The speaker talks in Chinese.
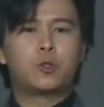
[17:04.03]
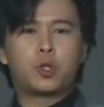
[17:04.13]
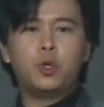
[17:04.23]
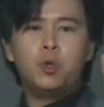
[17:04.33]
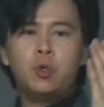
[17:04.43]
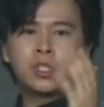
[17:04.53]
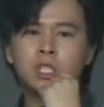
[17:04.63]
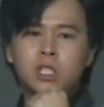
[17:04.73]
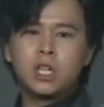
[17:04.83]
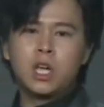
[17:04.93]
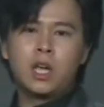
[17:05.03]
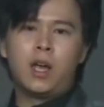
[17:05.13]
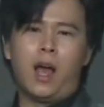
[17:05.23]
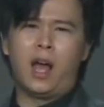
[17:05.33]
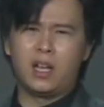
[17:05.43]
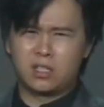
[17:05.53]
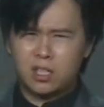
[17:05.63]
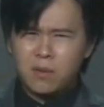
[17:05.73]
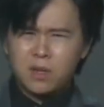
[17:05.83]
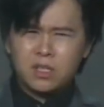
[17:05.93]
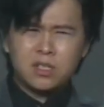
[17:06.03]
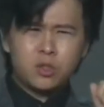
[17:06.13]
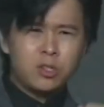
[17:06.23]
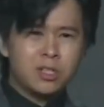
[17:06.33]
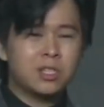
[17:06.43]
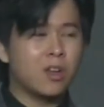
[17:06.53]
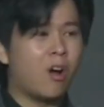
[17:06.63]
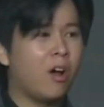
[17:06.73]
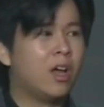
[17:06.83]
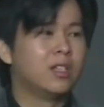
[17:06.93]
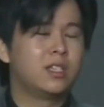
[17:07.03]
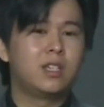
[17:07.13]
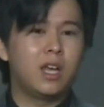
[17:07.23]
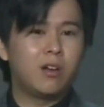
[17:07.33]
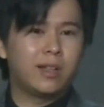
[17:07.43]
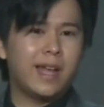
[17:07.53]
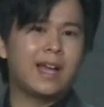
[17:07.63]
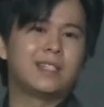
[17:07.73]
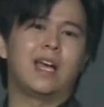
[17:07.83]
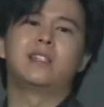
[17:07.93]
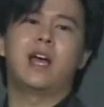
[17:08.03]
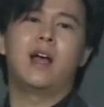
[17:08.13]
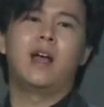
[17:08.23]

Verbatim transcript: 趋势，啊，什么是趋势哦？今天要跟大家讲一下。